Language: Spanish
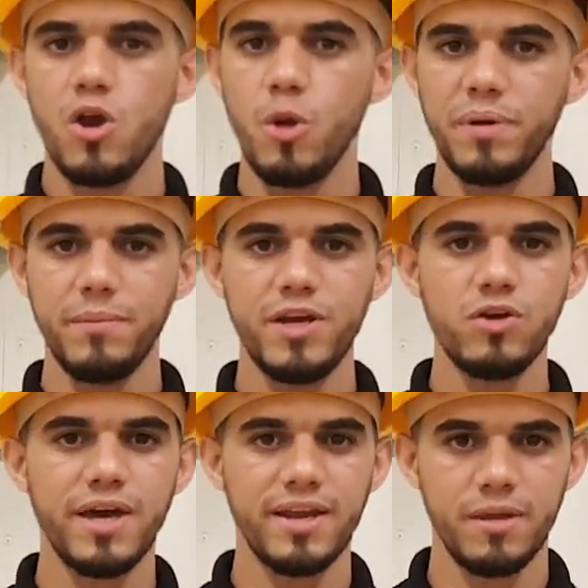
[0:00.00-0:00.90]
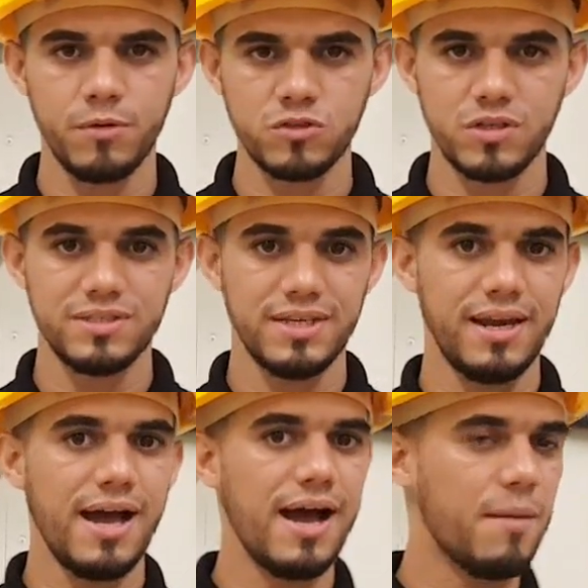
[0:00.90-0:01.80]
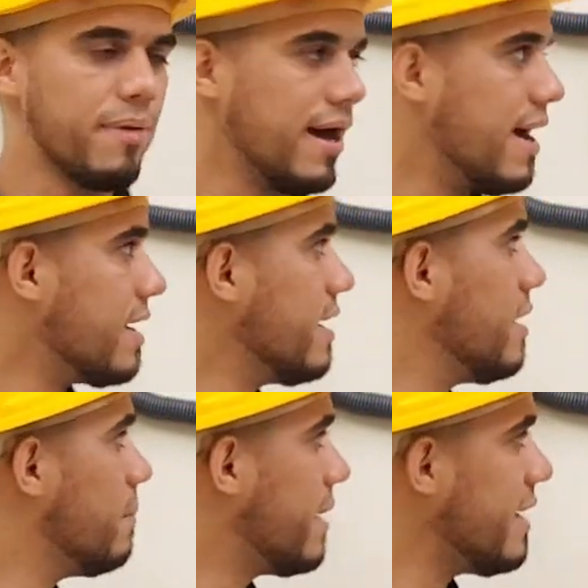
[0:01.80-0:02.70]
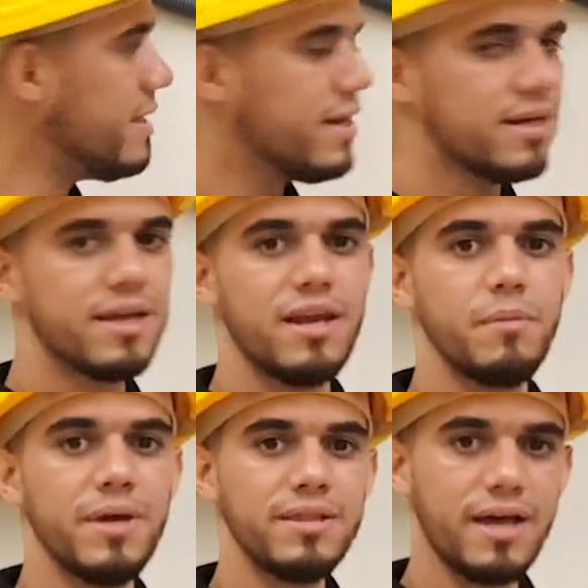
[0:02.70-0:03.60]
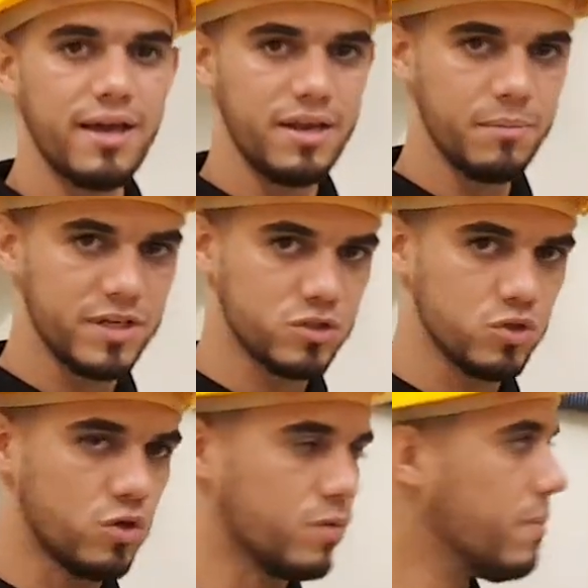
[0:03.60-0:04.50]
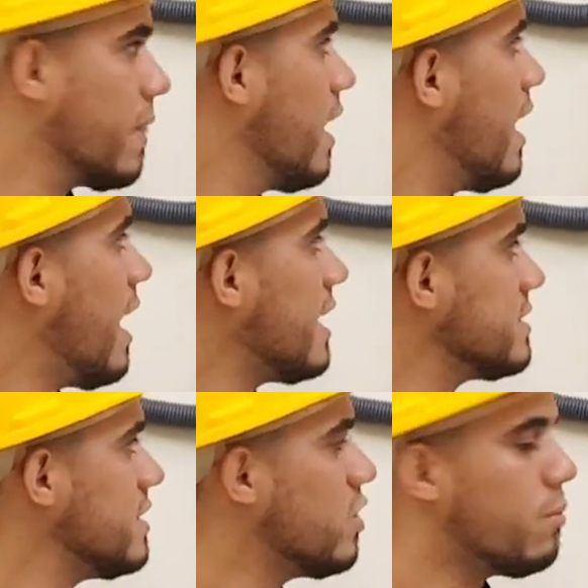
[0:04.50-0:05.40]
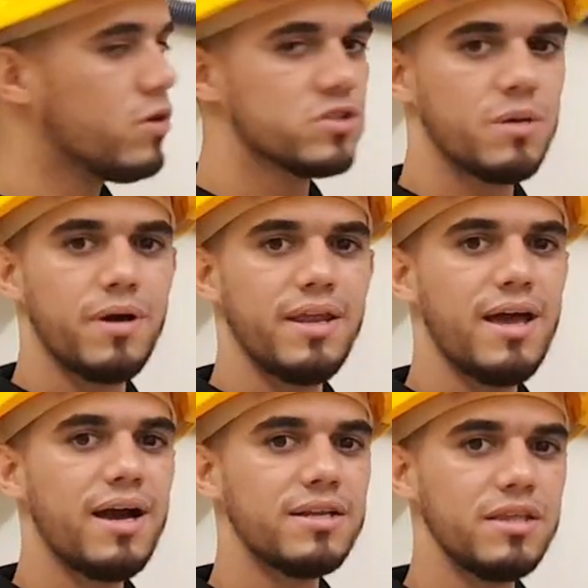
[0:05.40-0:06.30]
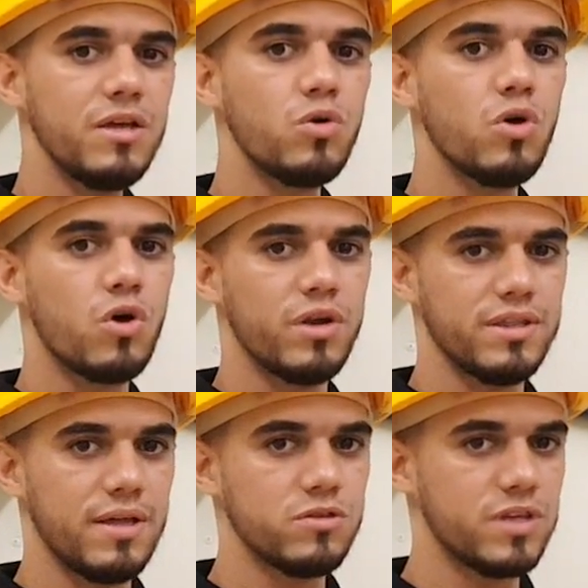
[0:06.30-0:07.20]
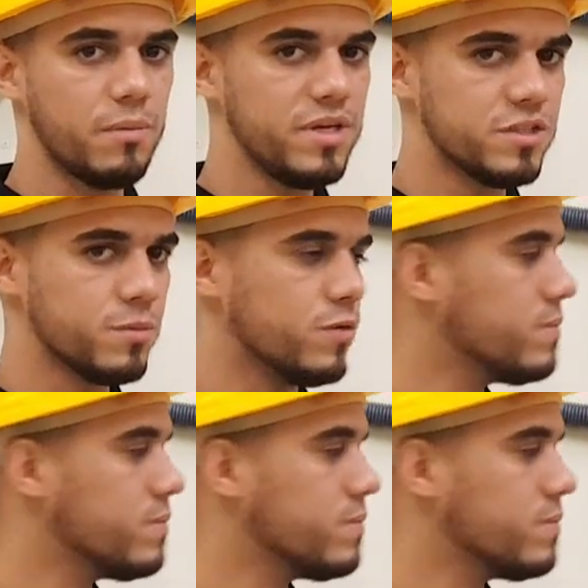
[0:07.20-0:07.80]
Lo primero que haremos será apagar el breaker que alimenta el inversor, así como los que manejan artículos conectados al mismo.